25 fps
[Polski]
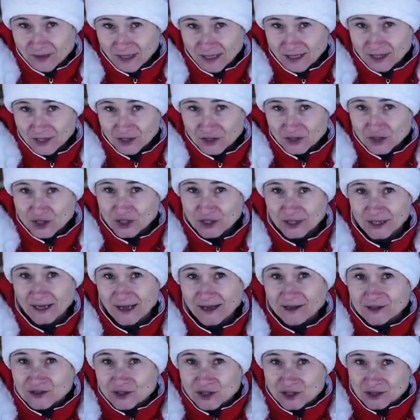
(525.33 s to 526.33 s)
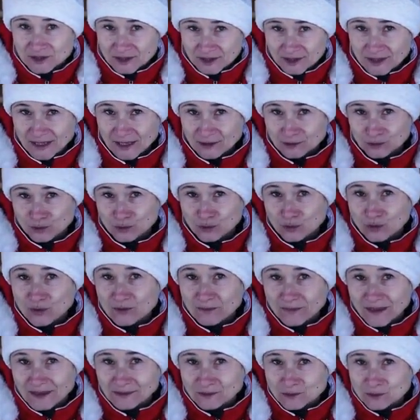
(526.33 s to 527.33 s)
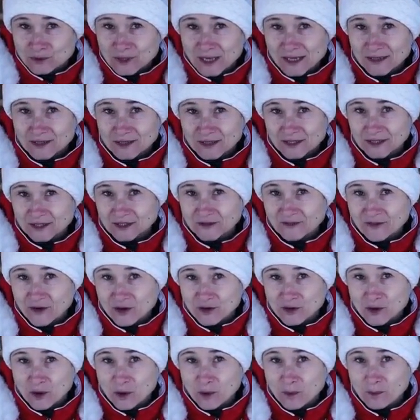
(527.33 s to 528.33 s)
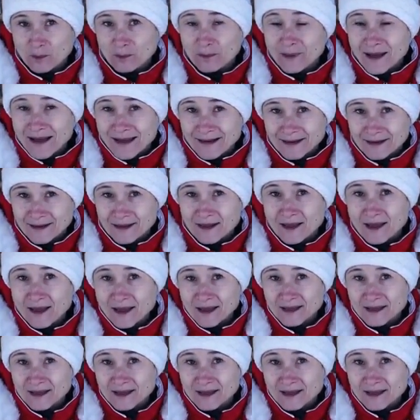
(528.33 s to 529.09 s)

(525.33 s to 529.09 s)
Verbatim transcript: e, czyli każdy z tych gatunków ma tutaj swoją parę.